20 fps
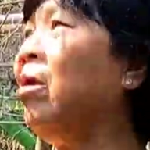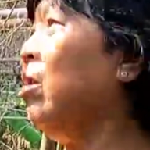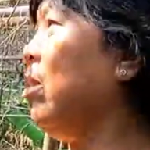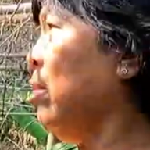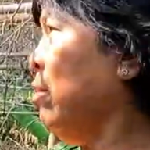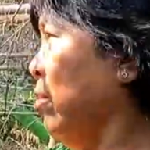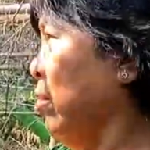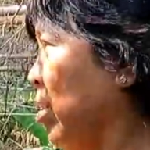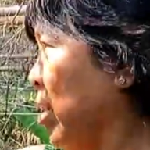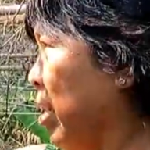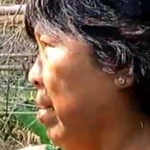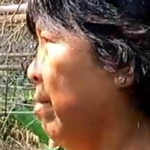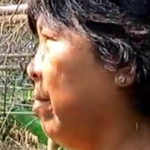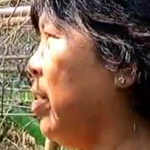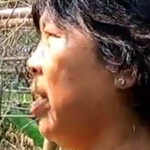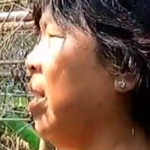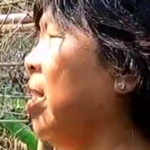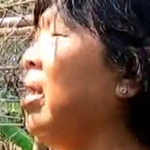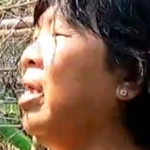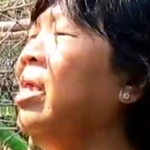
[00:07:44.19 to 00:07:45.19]
đó nó cái
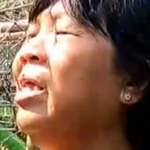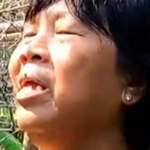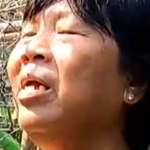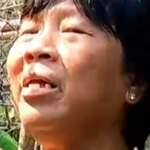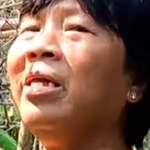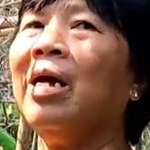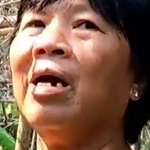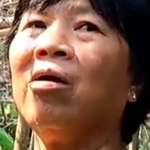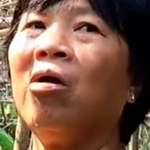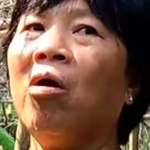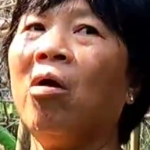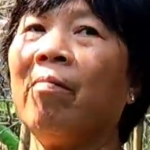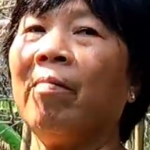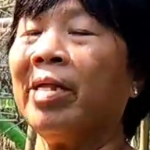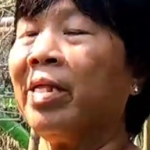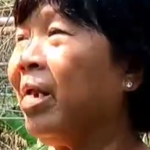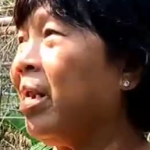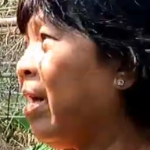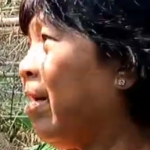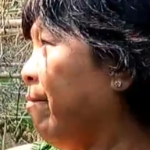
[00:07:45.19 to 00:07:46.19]
cái cái giếng giờ còn
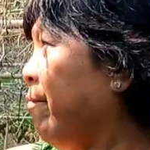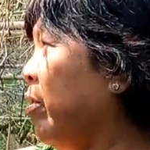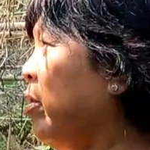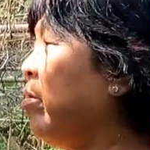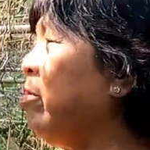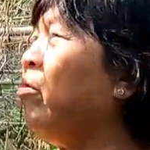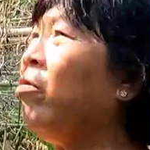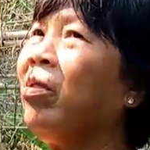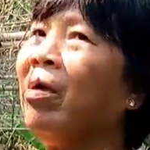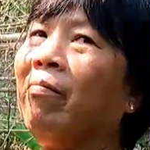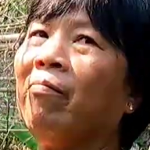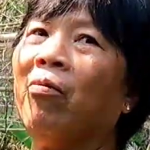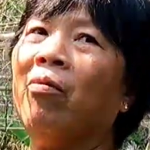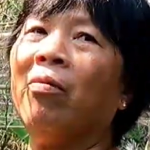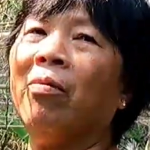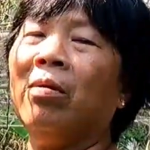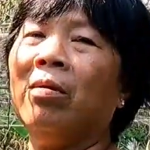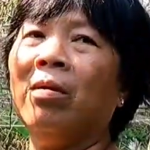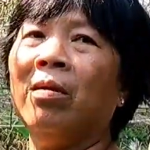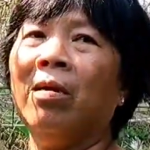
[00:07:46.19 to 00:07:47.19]
mà ta nằm cho vô
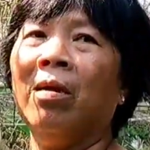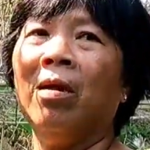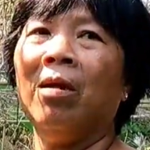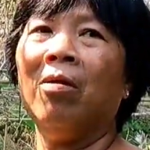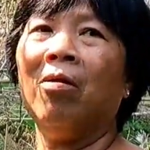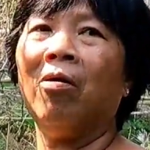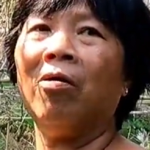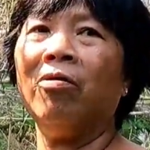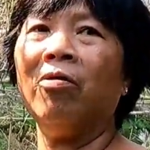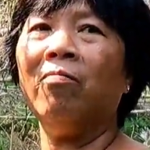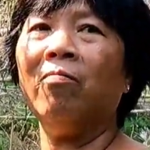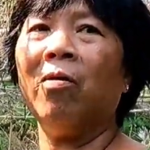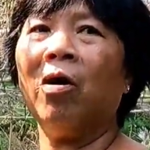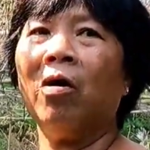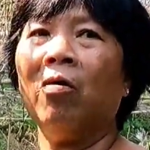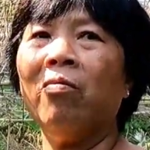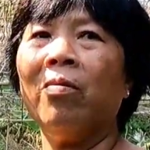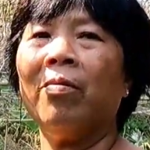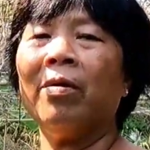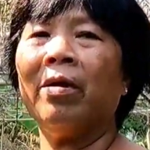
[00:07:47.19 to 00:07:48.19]
trong lò trước
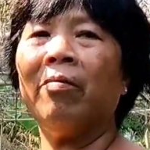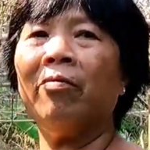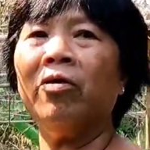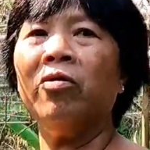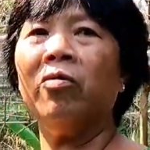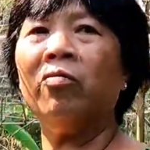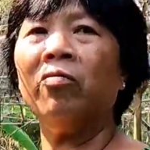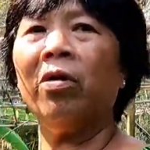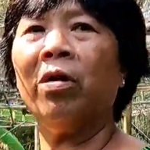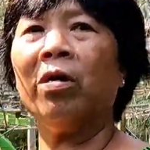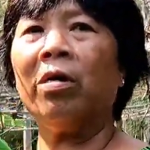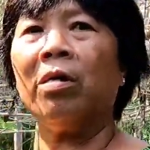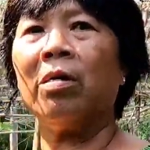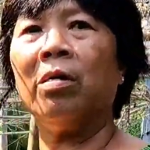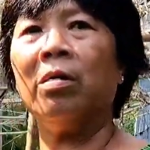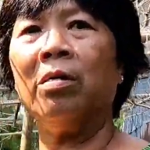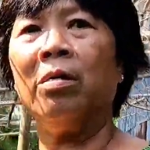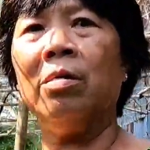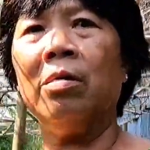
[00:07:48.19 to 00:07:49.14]
mổ rồi đâu có vuốt đó được